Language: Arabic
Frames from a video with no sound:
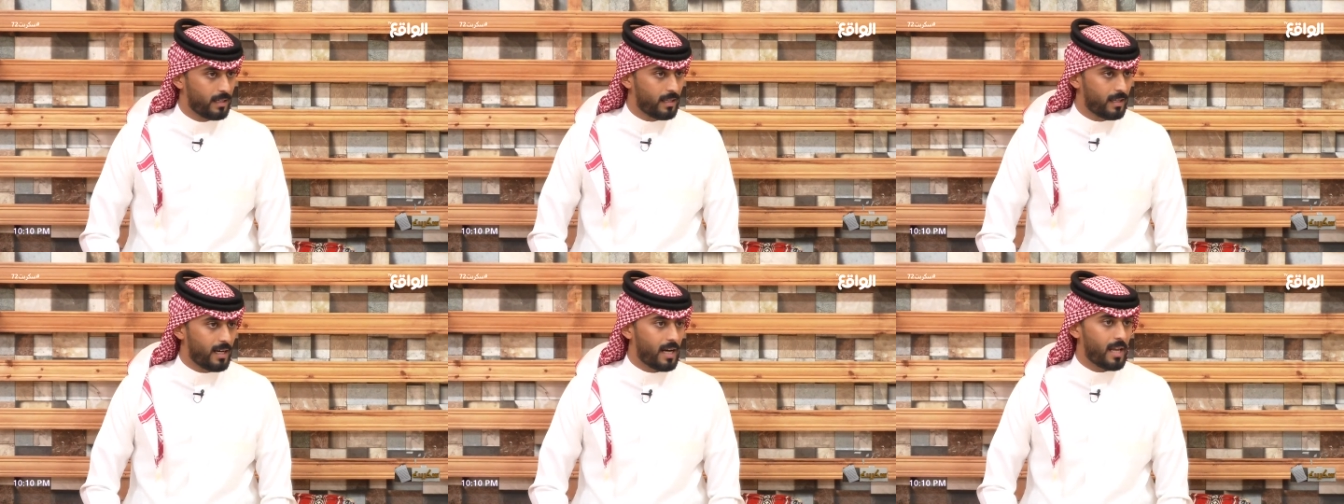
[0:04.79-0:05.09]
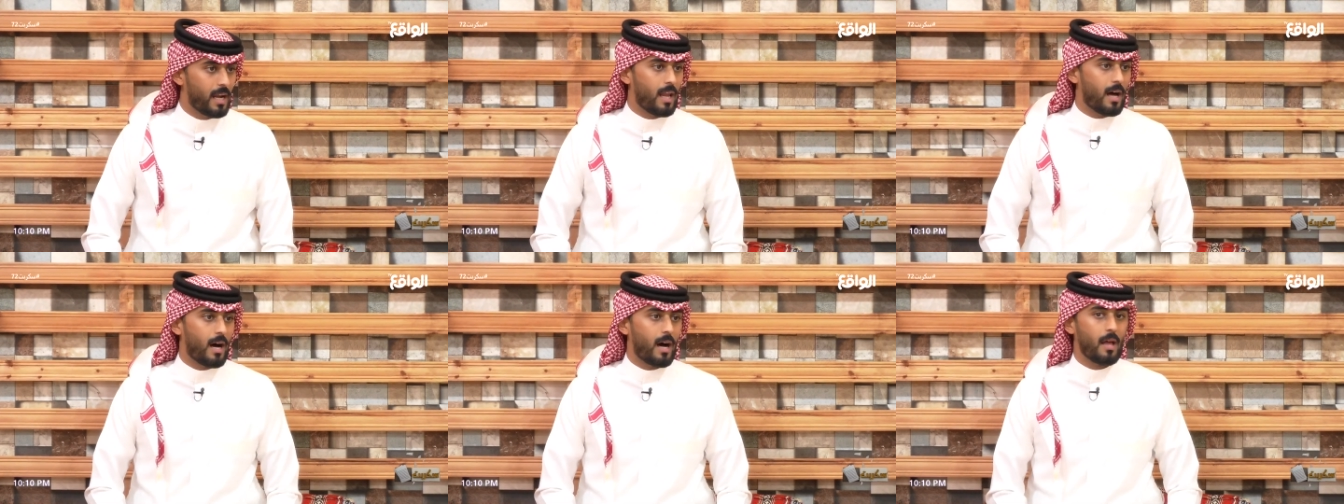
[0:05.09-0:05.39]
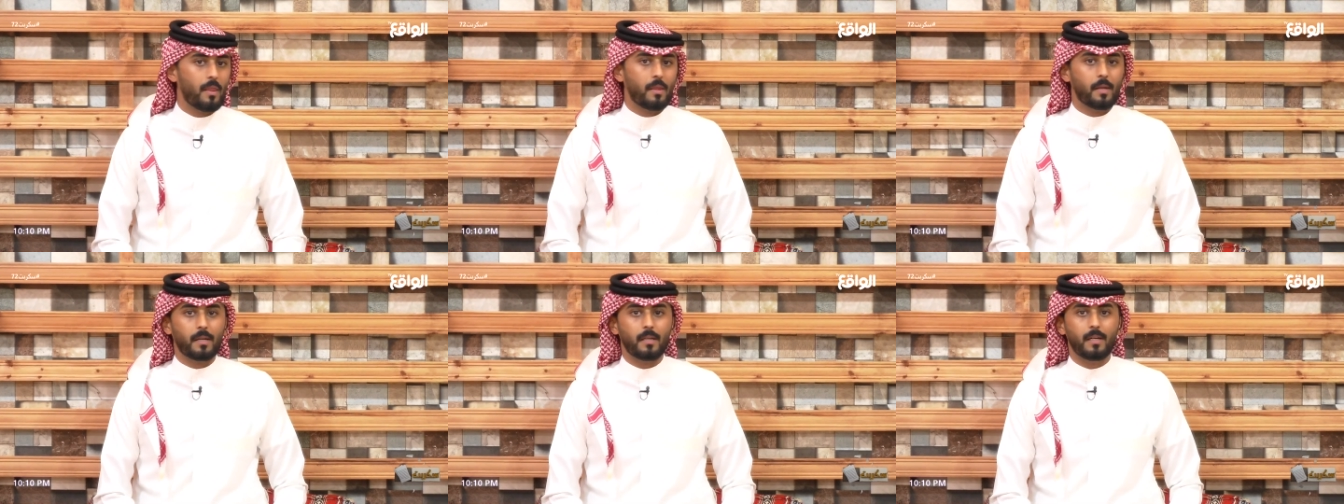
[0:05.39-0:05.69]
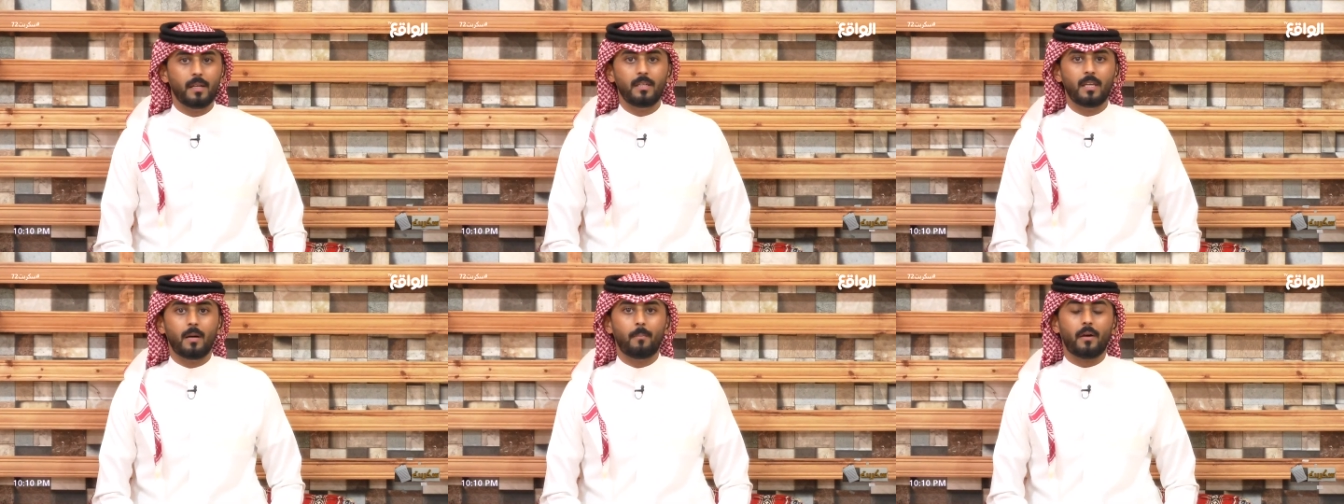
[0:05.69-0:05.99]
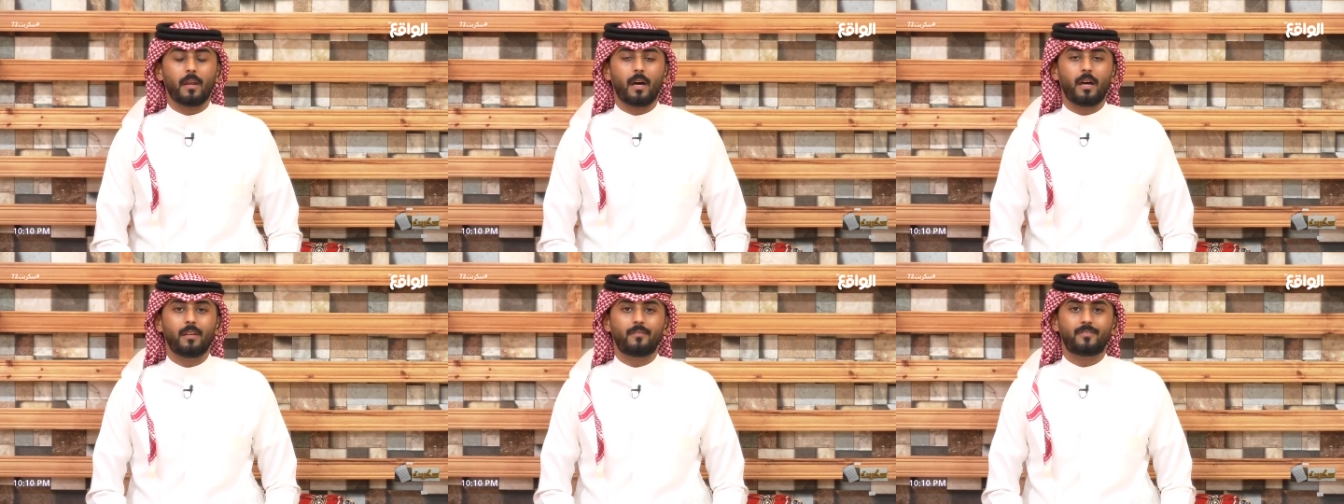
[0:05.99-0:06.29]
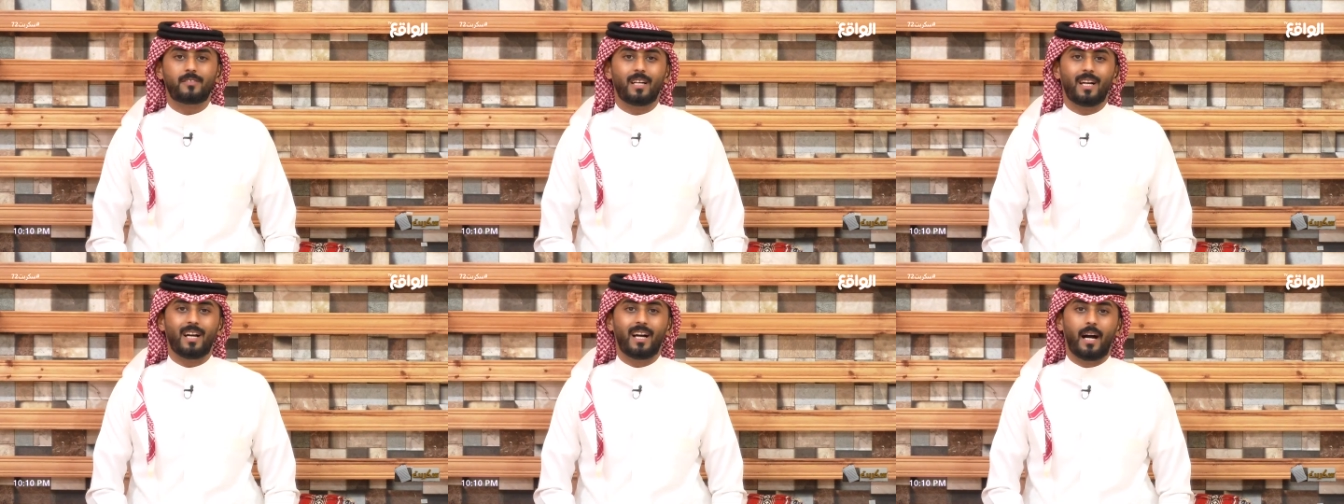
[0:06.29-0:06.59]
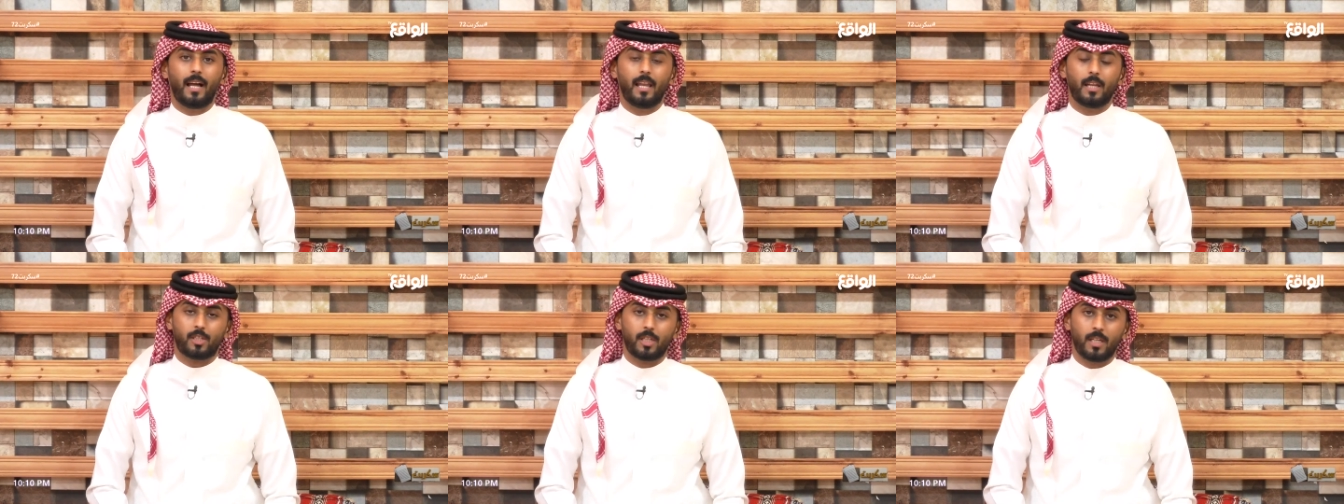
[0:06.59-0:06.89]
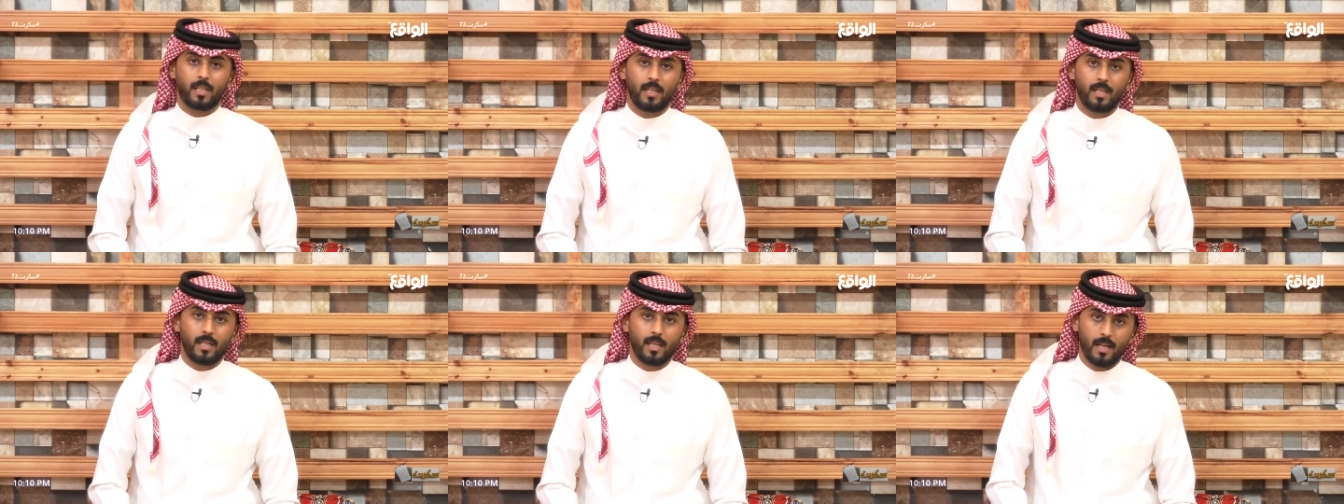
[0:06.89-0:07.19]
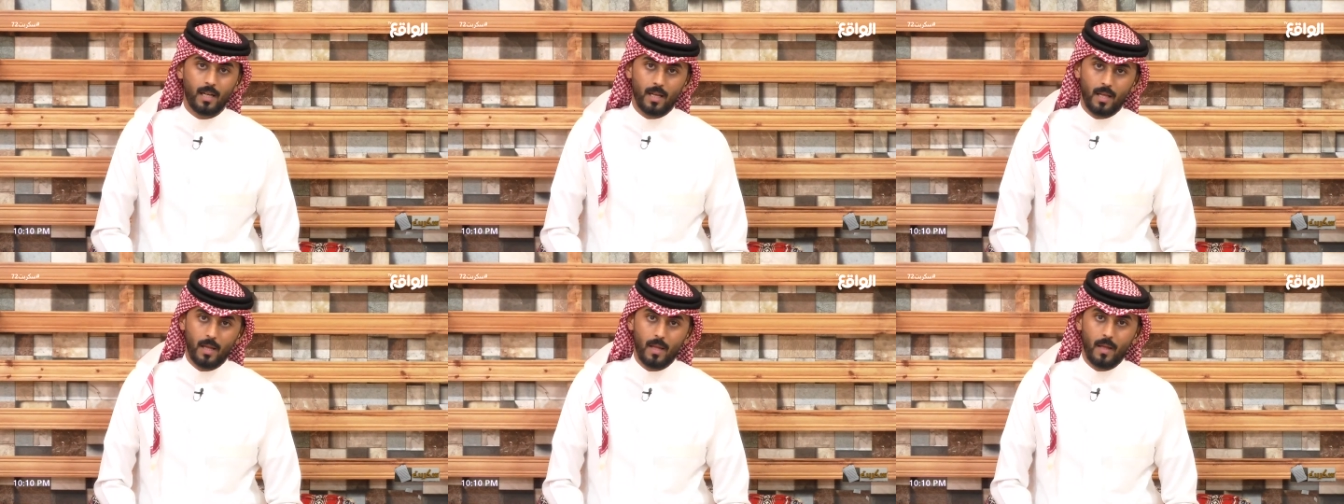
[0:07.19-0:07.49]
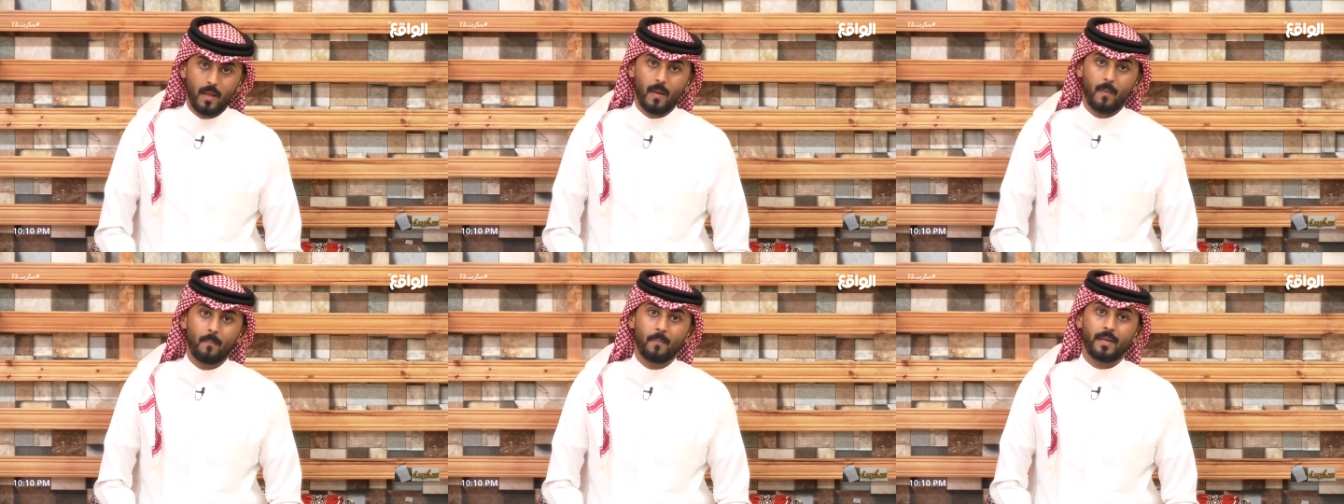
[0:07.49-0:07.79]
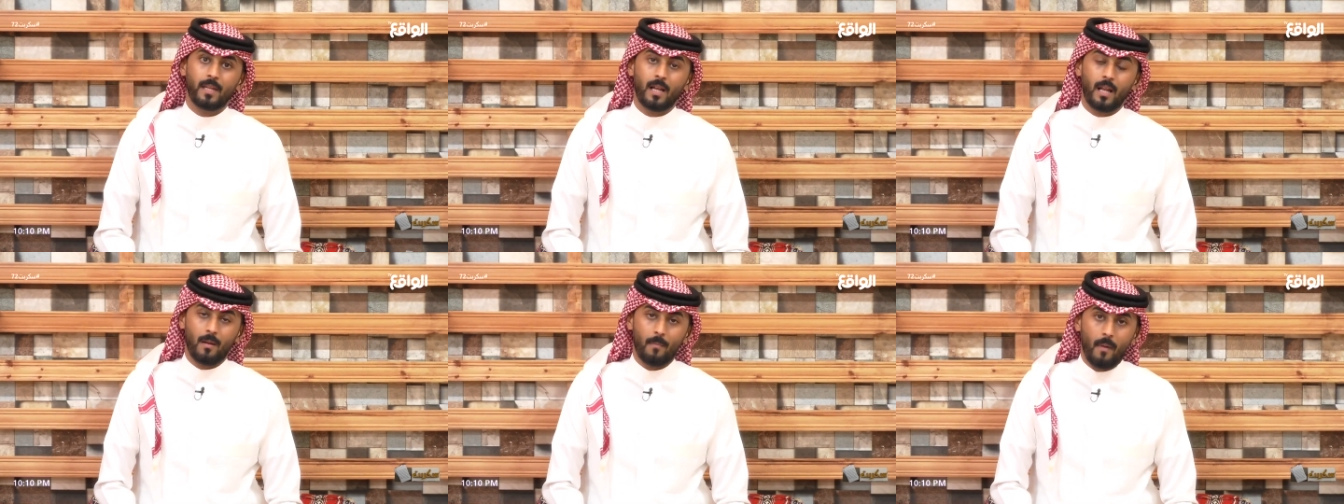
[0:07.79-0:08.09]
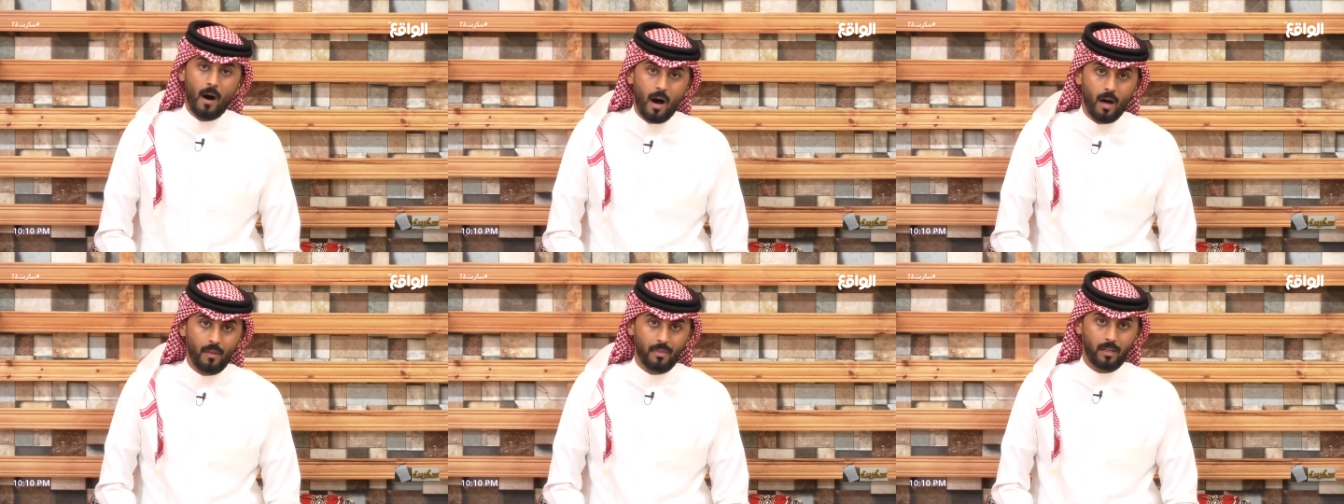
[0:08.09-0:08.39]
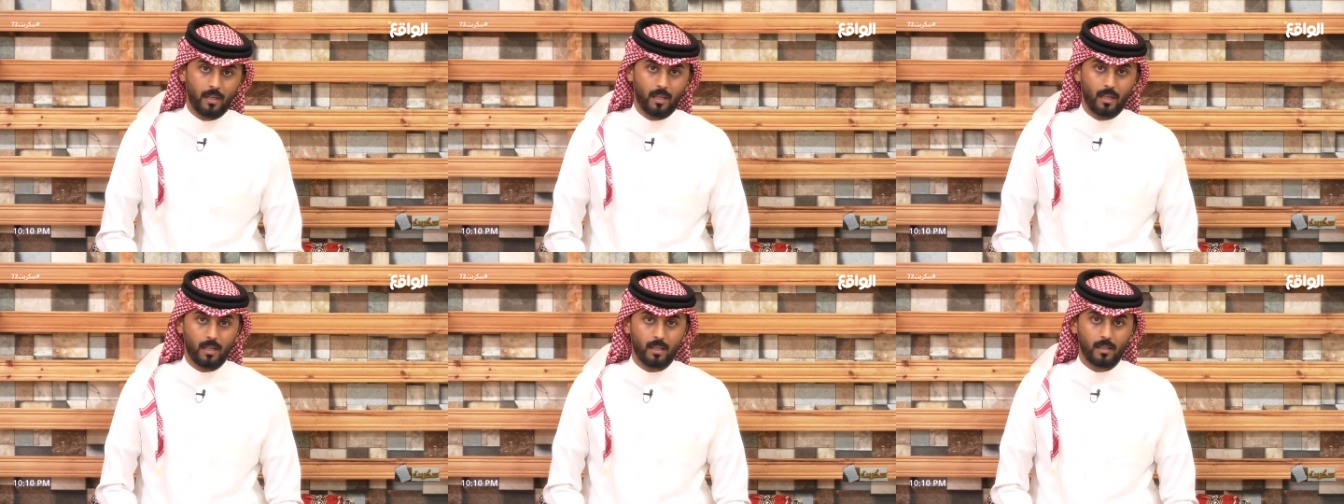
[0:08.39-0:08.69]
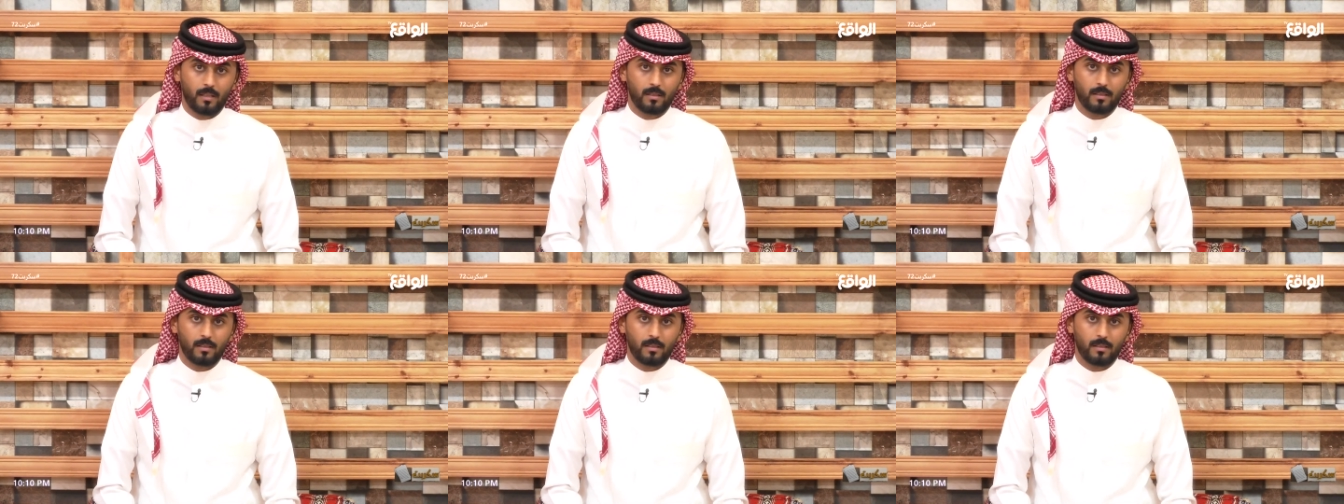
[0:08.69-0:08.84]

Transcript: على الحاضر انما راح نفتحه على شيء من الماضي